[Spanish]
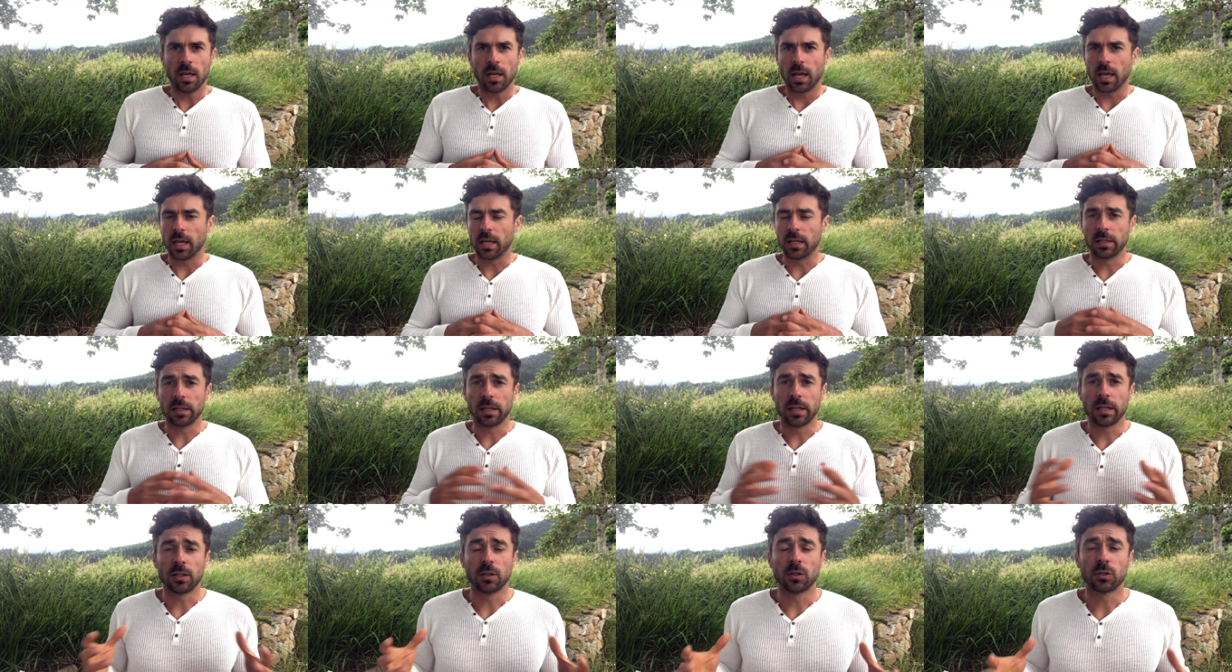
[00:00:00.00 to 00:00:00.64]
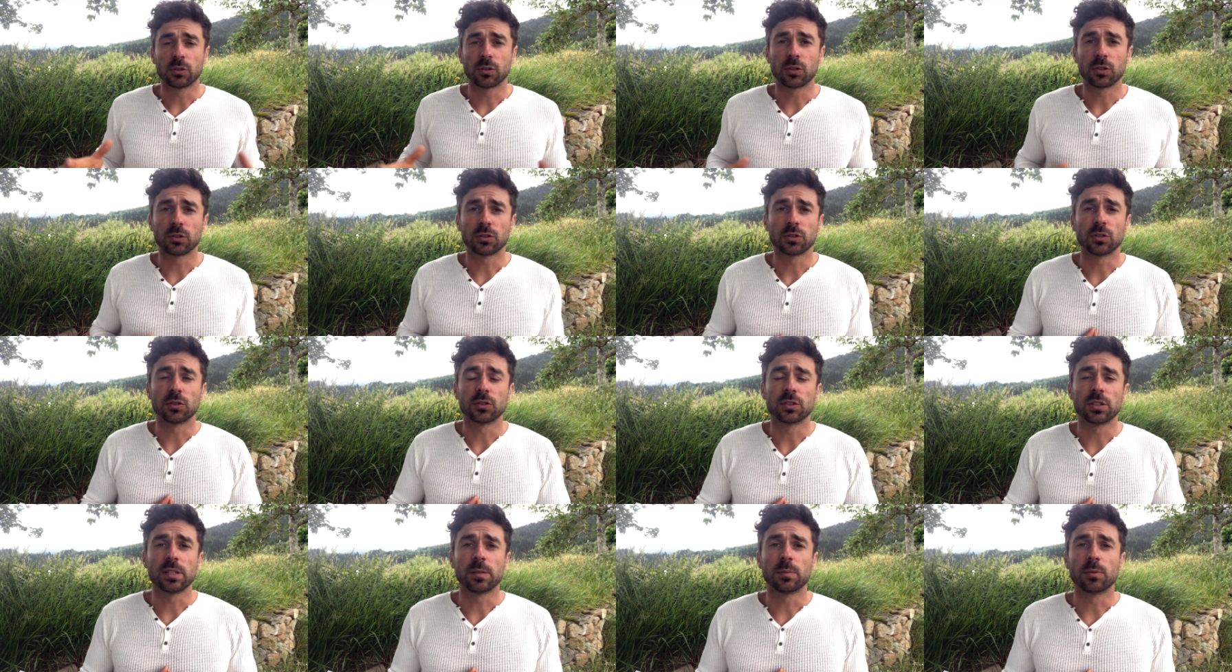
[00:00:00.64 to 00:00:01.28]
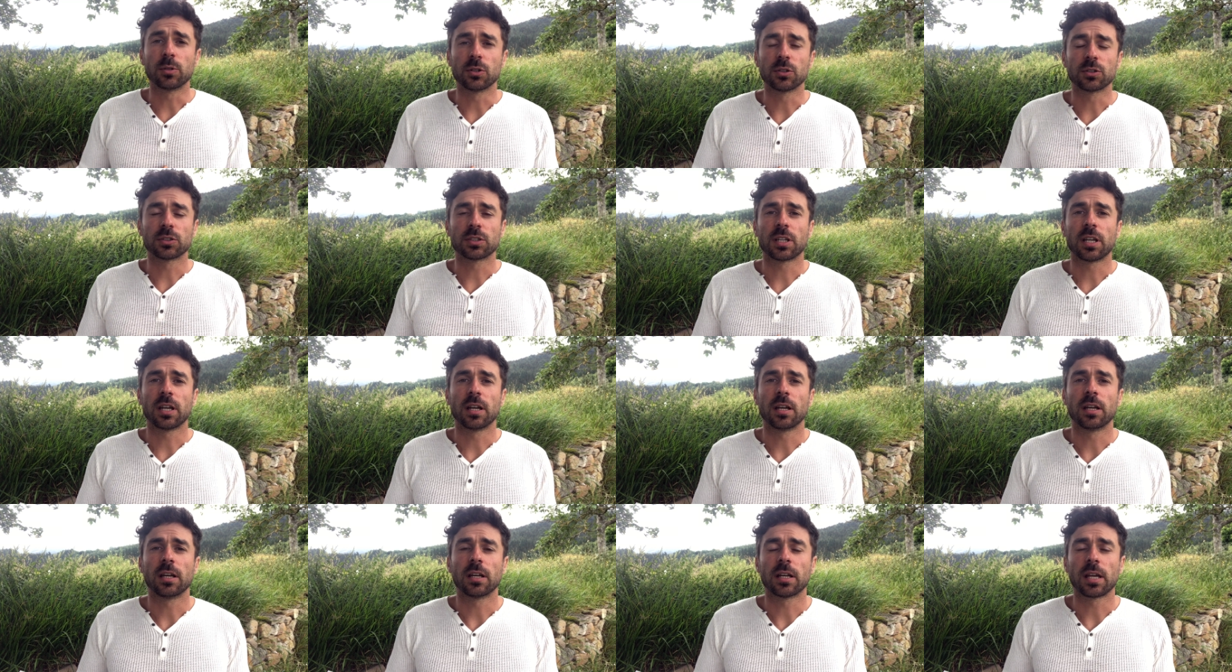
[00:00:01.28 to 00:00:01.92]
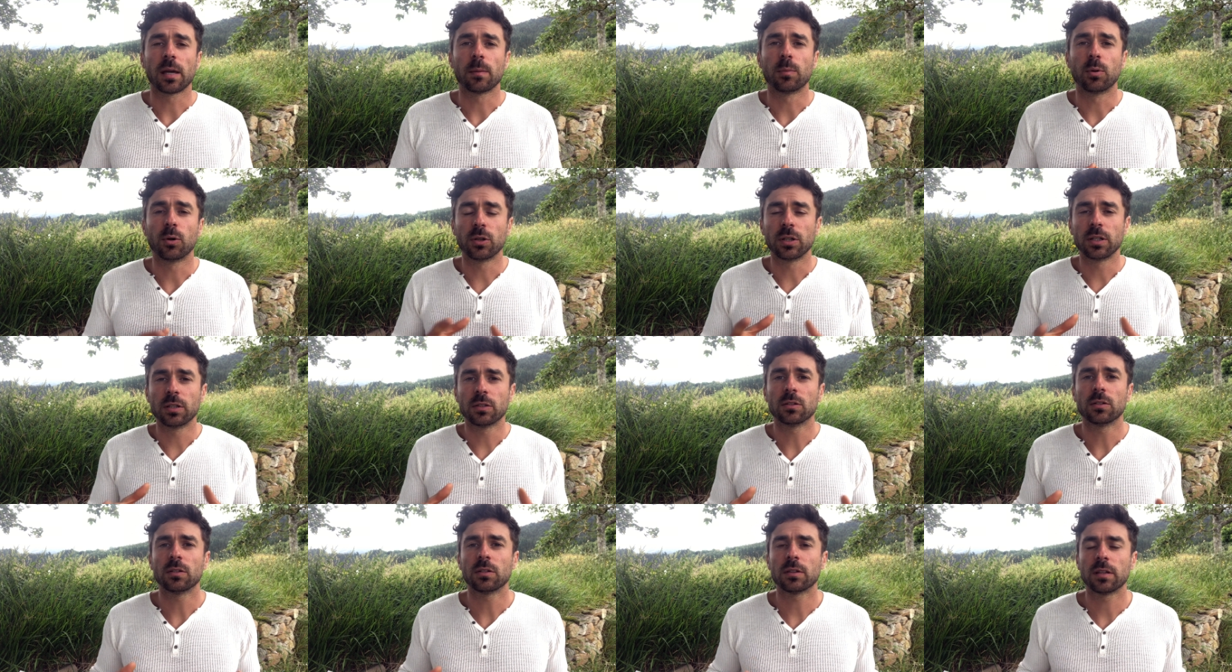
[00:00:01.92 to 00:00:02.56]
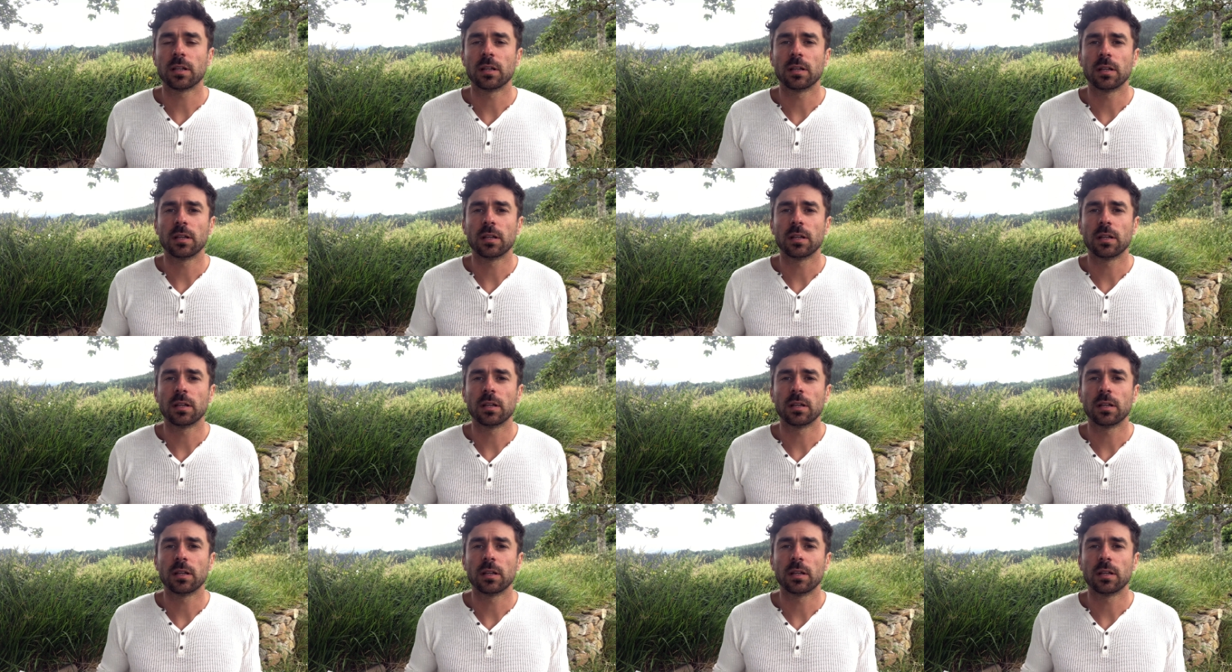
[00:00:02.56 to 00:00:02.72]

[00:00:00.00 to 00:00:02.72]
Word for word: he leído otros los libros que, he podido